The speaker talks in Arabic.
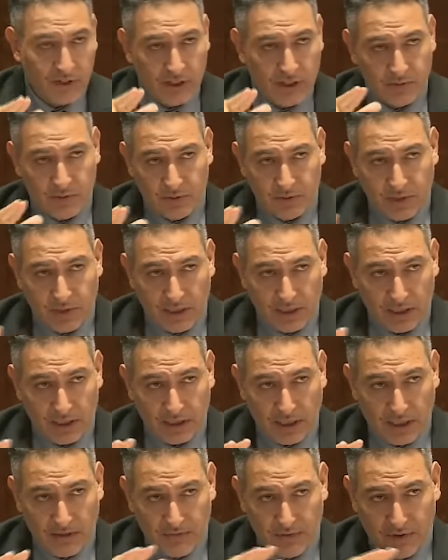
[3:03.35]
ما بين
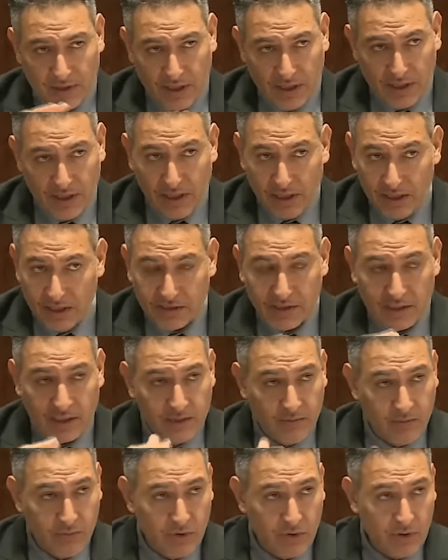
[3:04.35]
القطاع الفلاحي لان
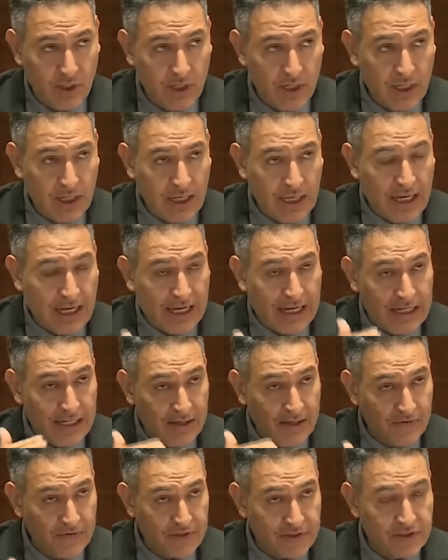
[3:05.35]
تنمو على
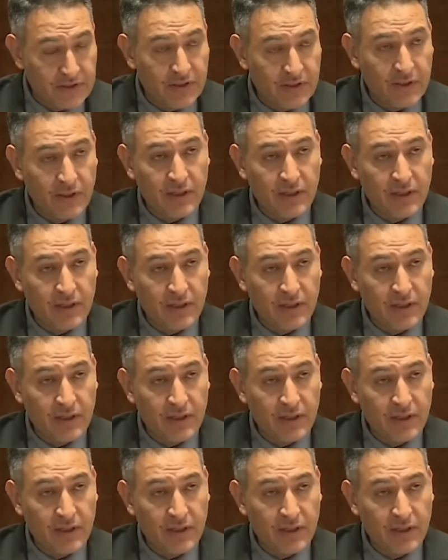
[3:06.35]
نفس